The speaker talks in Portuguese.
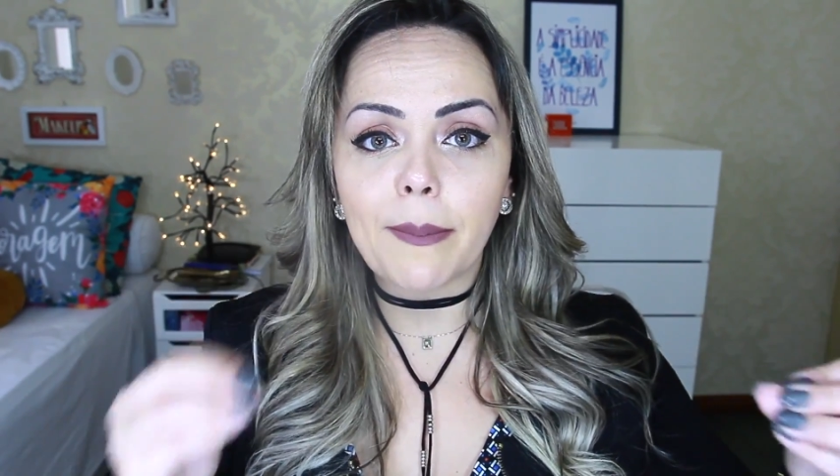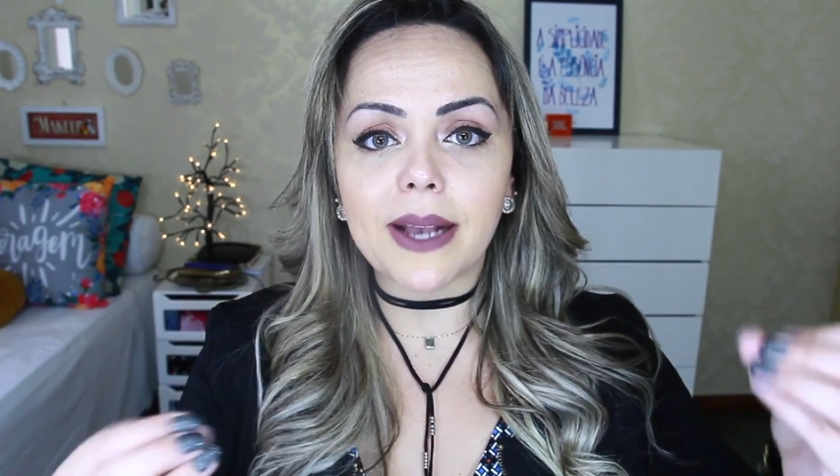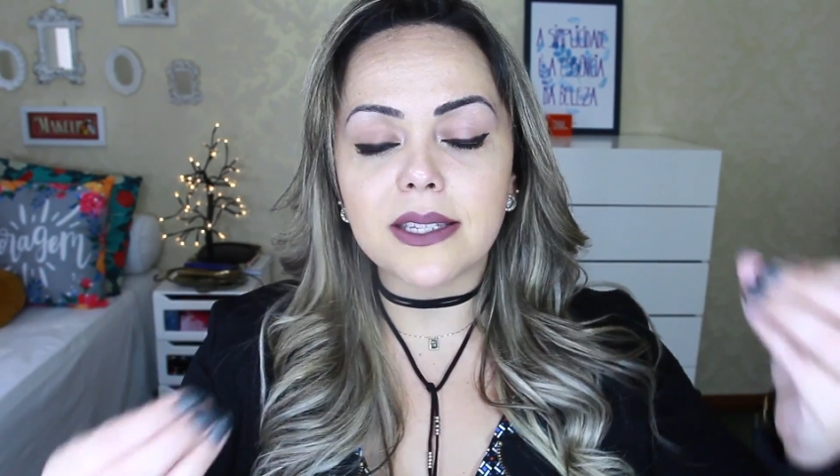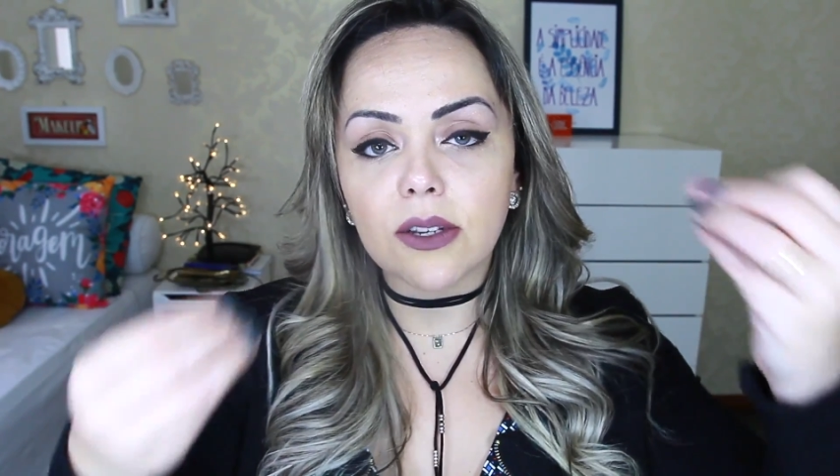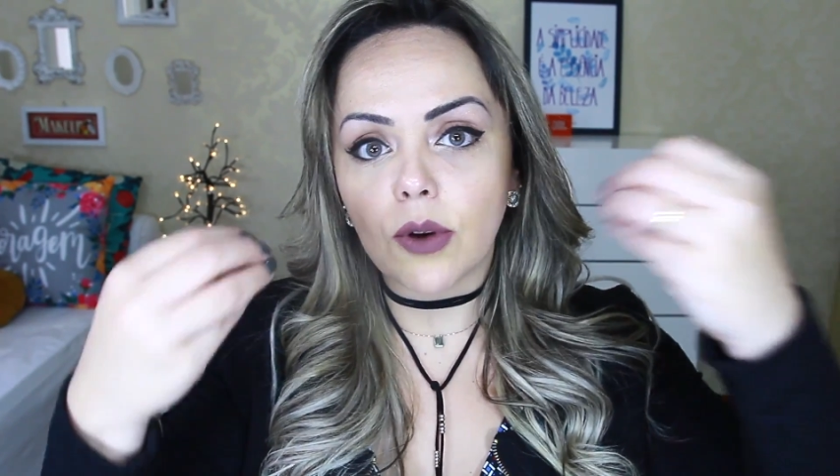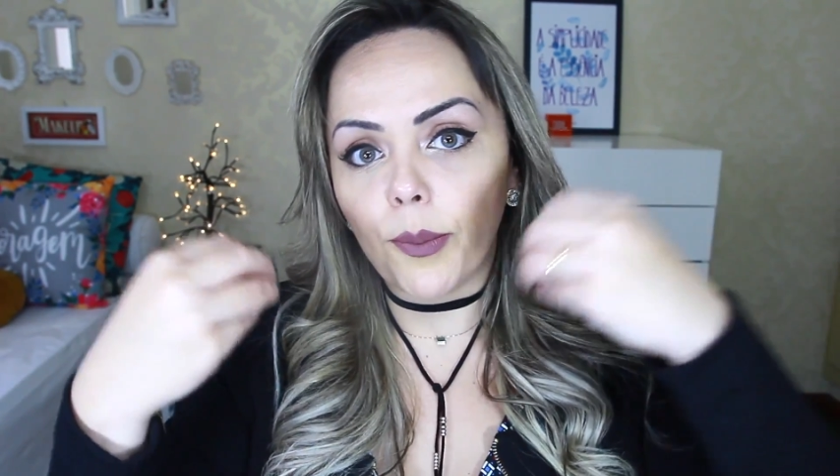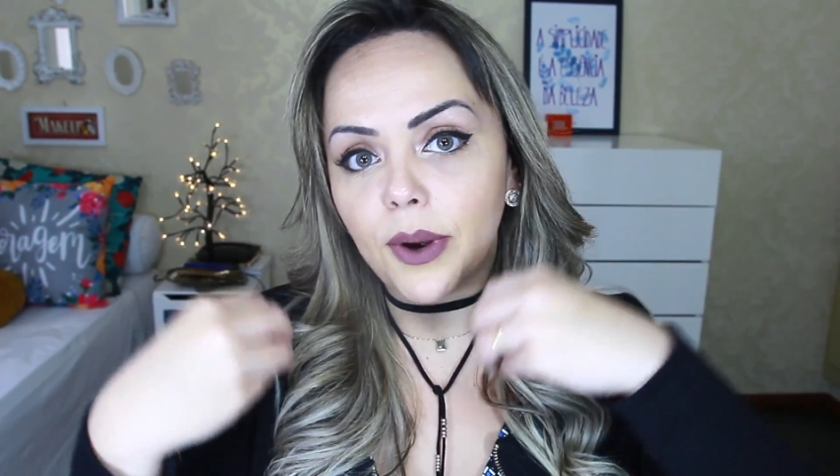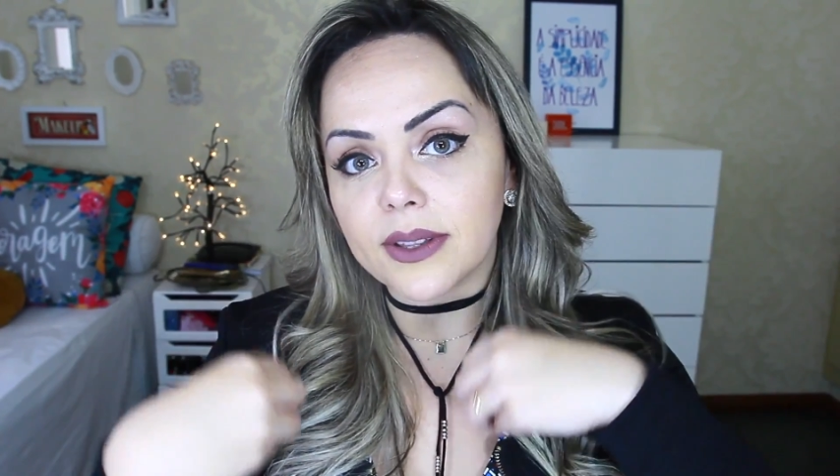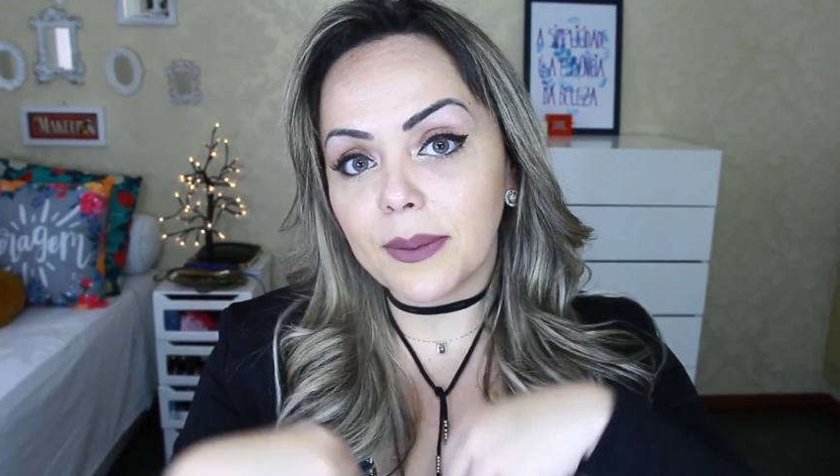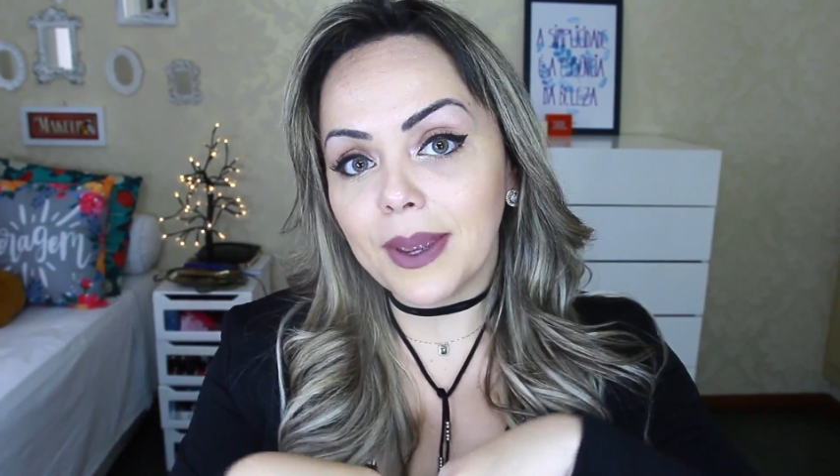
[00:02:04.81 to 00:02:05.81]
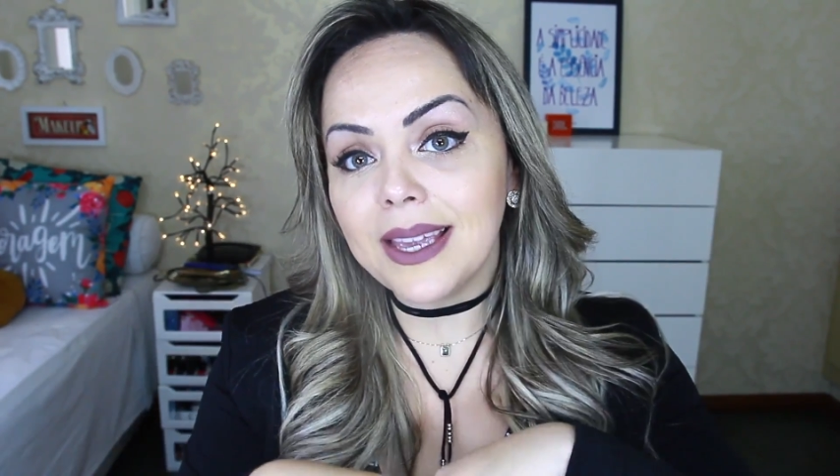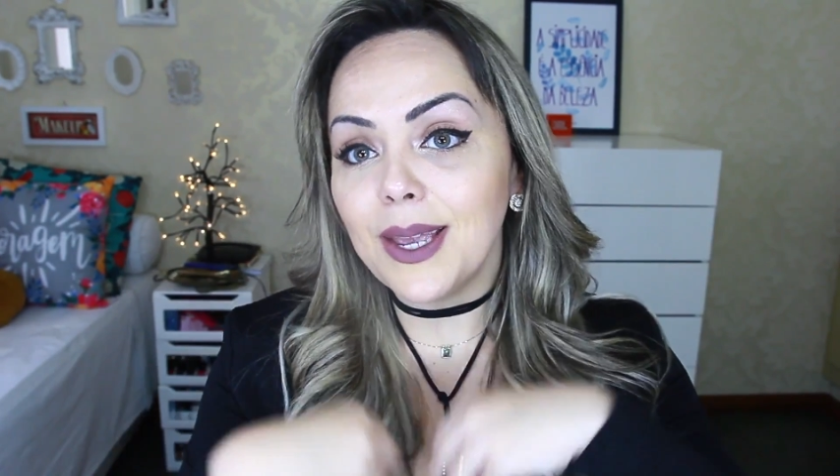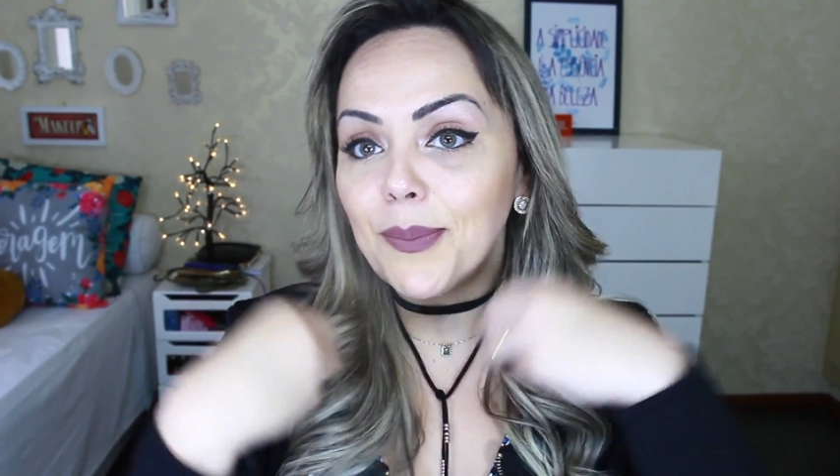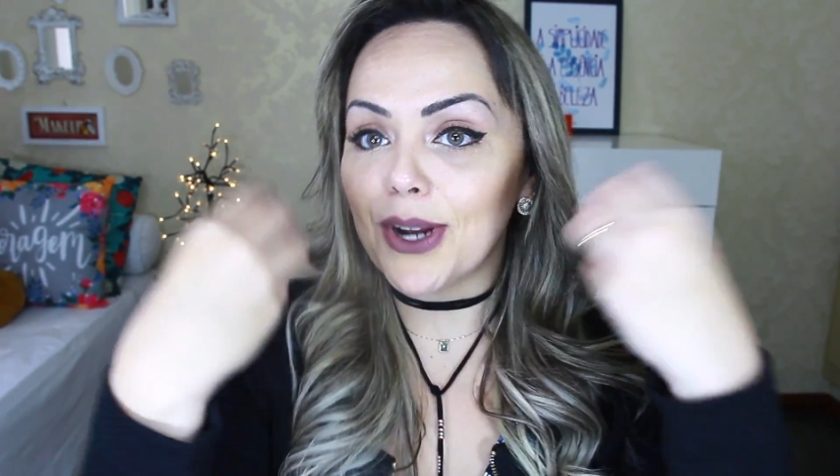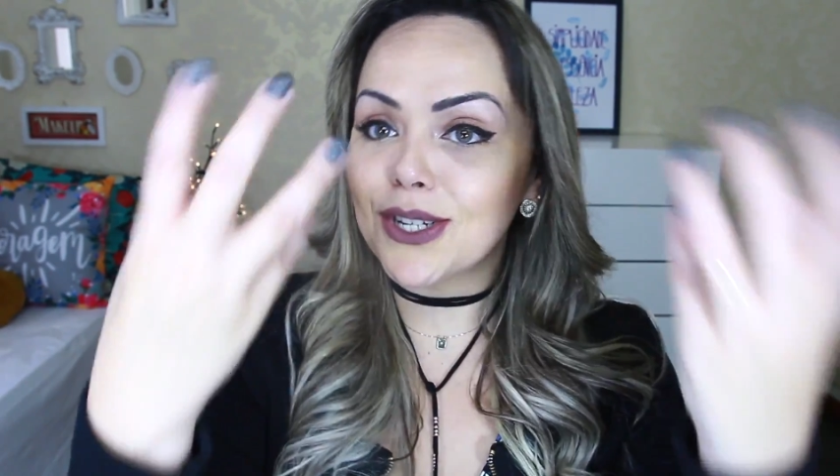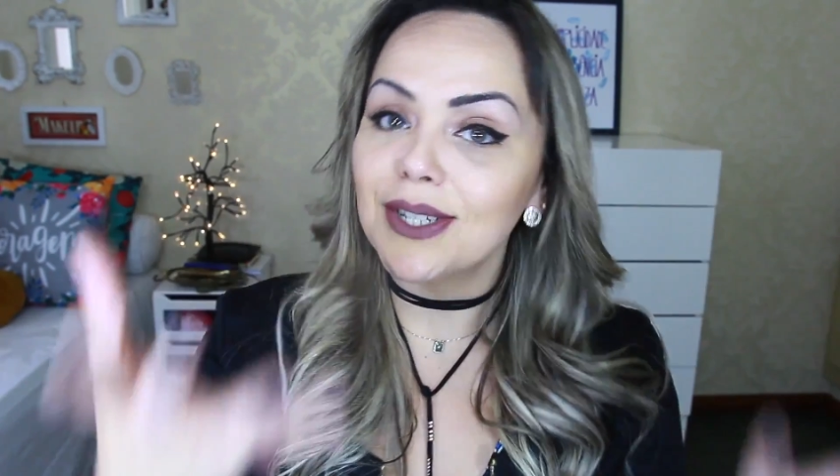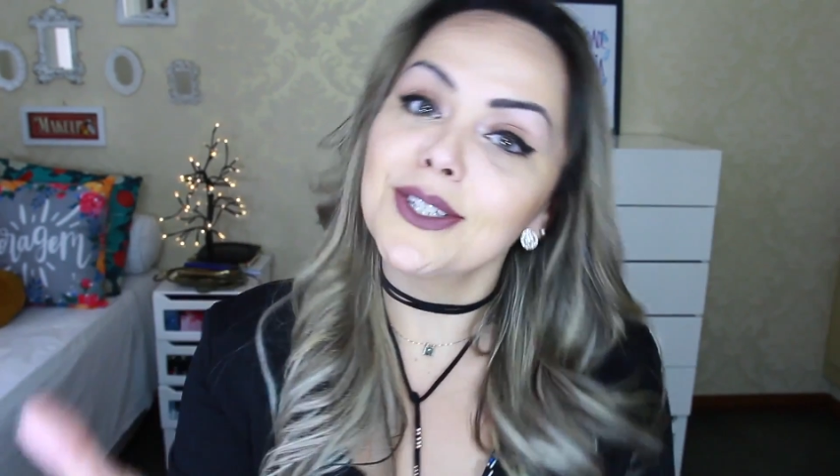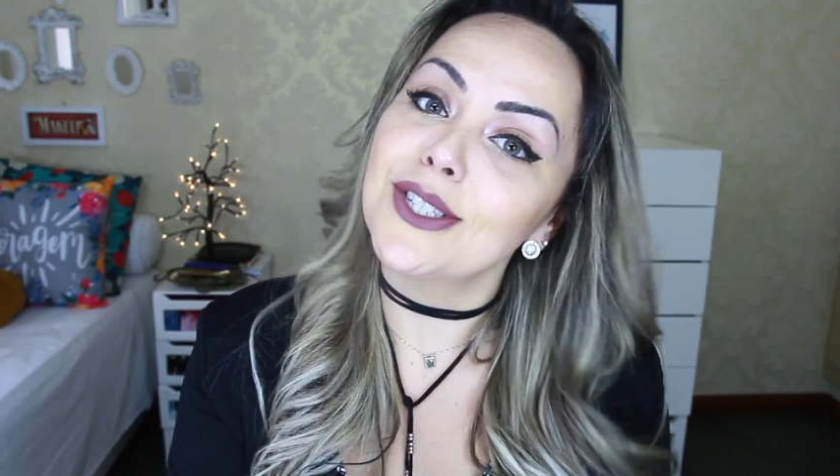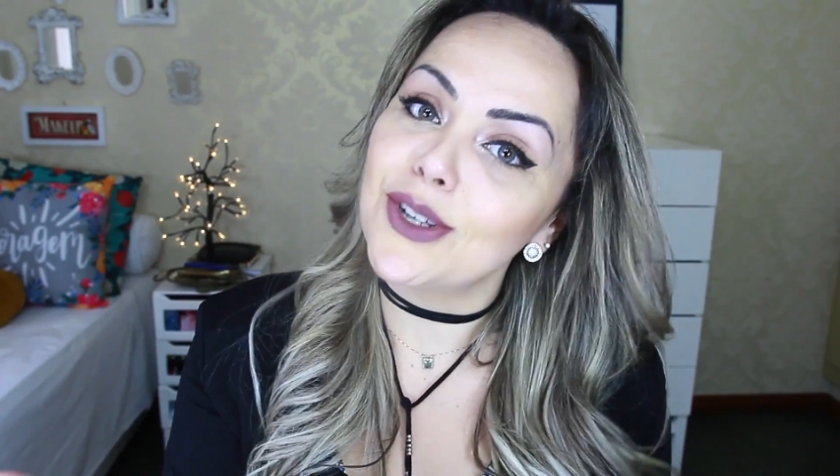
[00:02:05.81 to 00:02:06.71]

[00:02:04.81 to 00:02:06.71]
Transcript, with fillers: a base se comporta em mim e pode